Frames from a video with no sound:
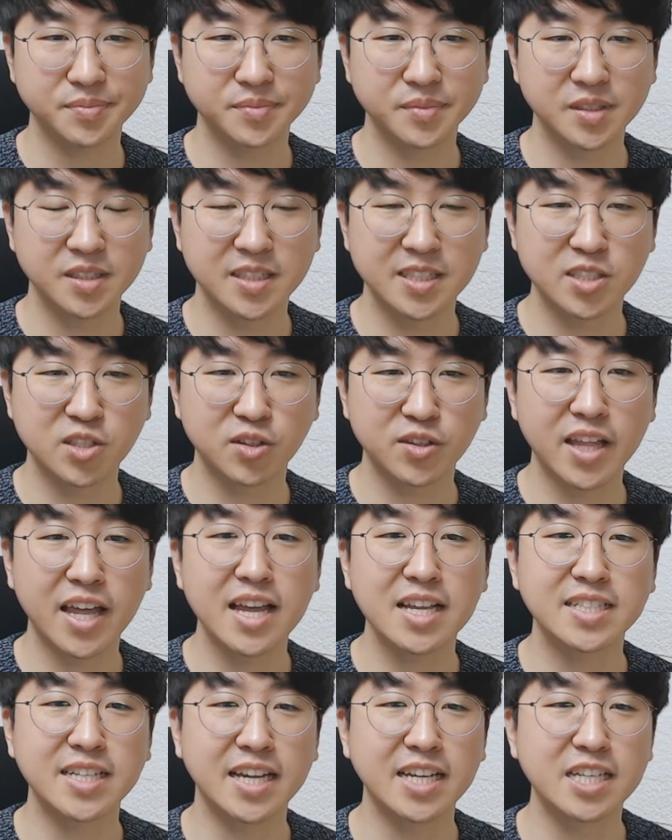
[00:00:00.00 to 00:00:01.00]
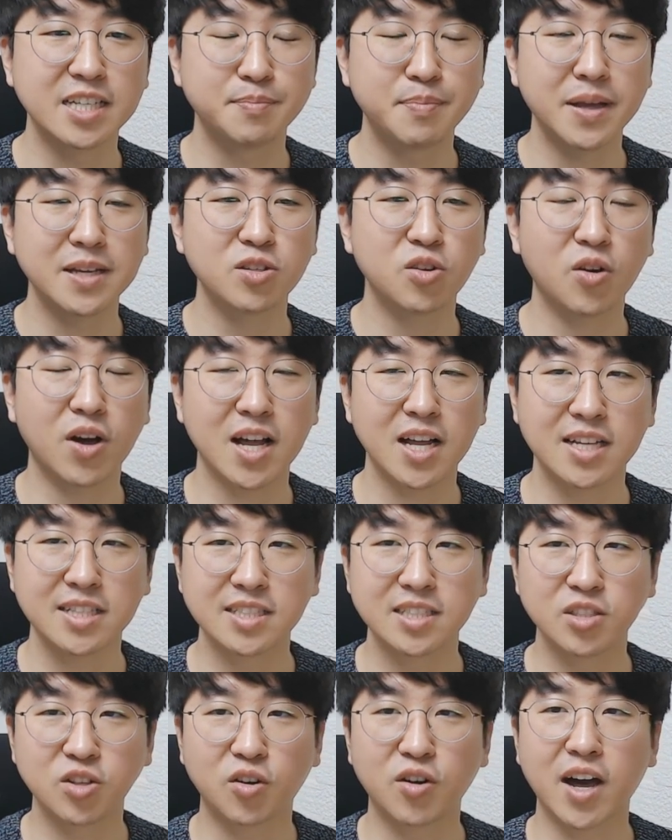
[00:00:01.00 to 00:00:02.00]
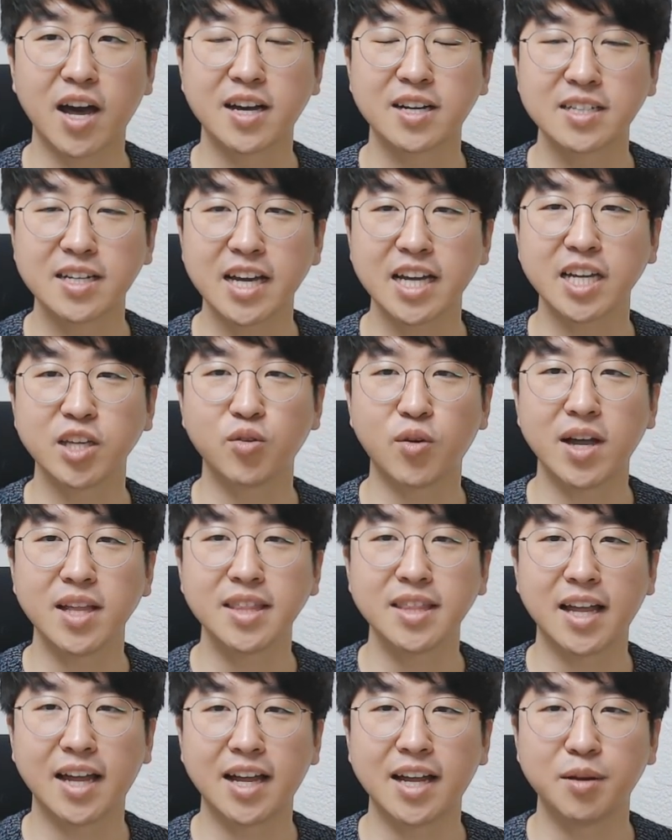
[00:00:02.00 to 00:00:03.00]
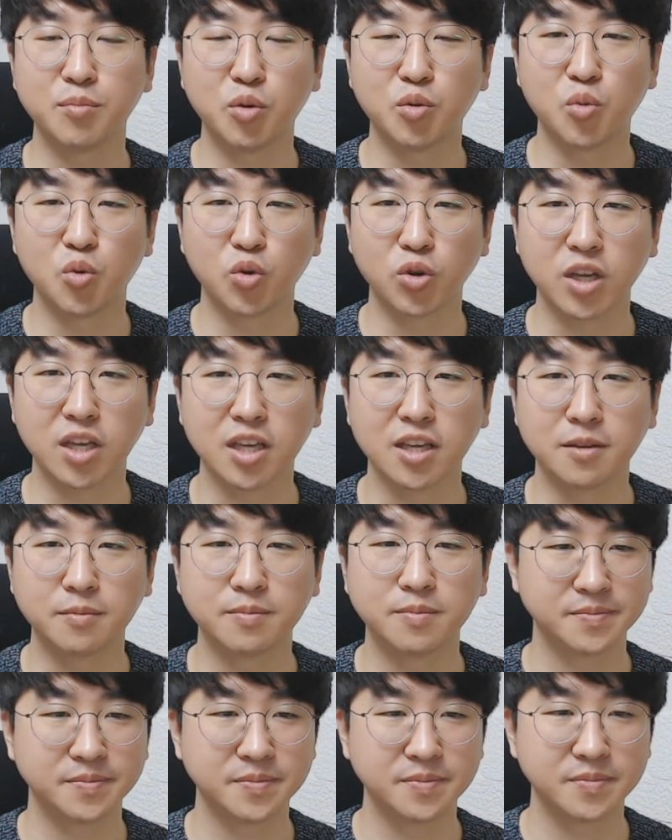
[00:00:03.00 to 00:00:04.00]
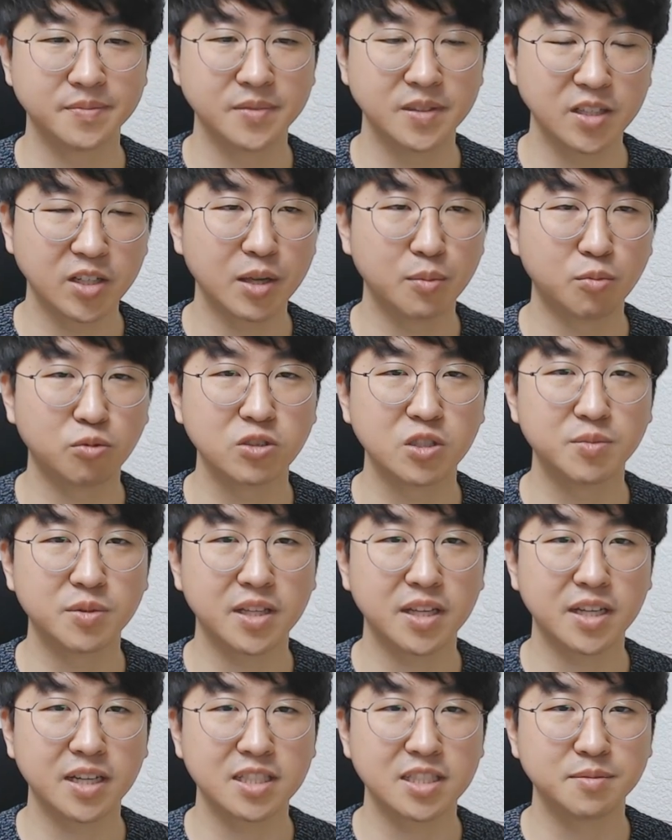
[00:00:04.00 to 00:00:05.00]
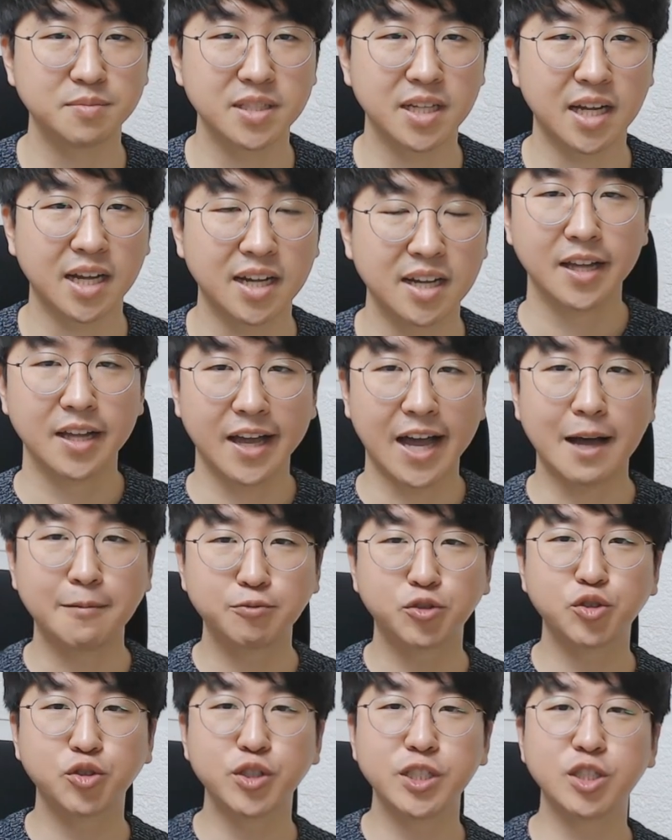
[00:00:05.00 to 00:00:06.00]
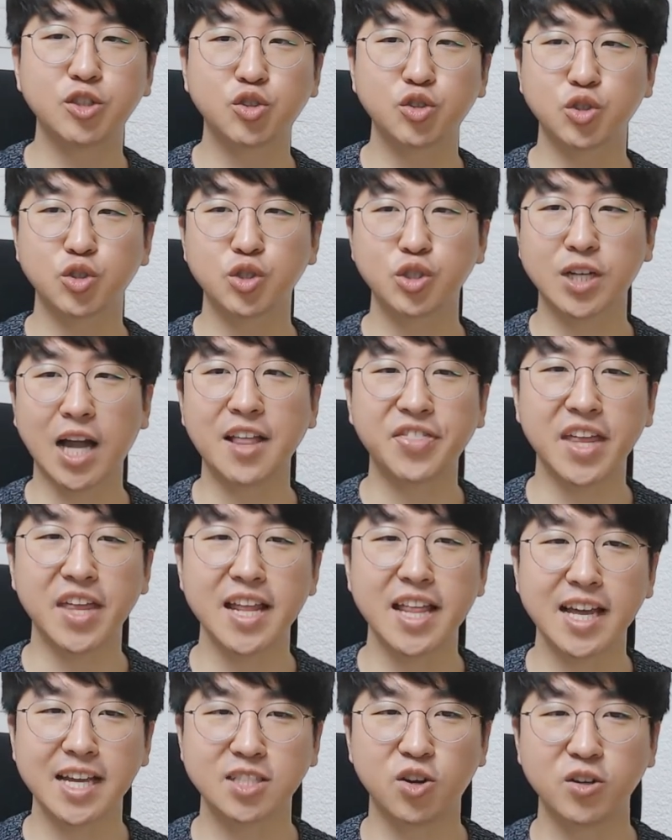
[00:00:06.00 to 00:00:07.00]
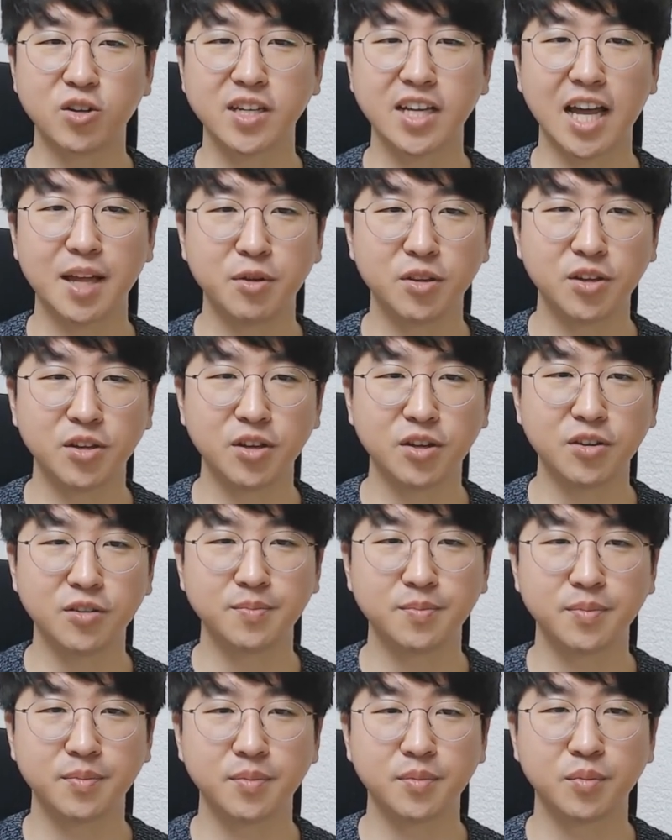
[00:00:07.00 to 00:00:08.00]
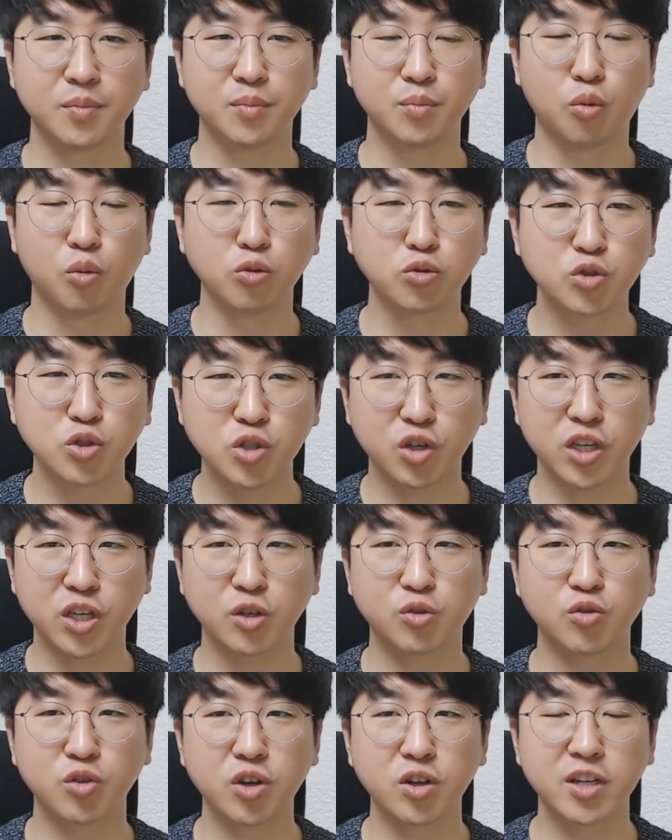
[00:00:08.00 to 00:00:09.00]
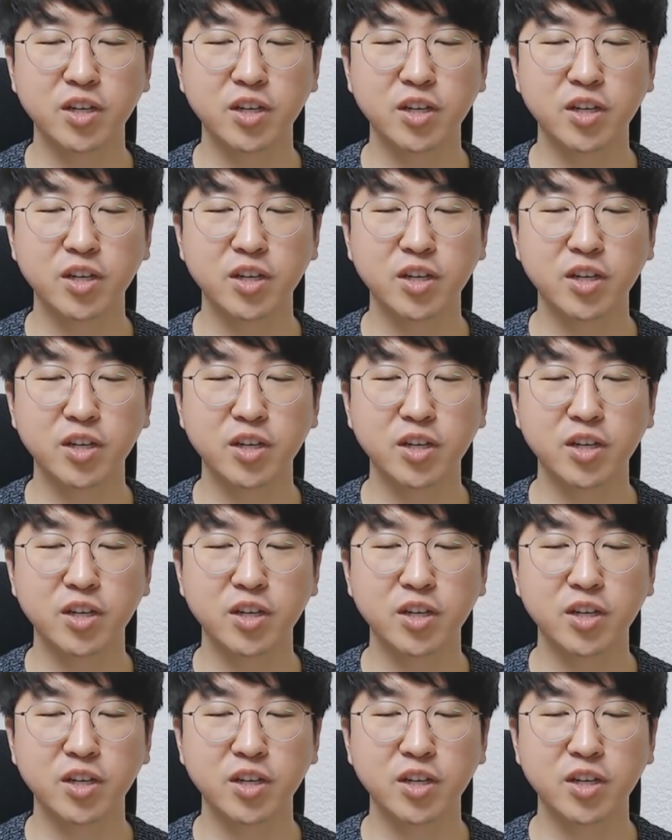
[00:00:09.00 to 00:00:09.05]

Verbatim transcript: 그래서 내재를 뺏어가는 역할을 하기도 한다. 묘목이 이렇게 보시면 되겠습니다. 갑술일 줄을 간단하게 정리하면요. 음, 보수적이고요.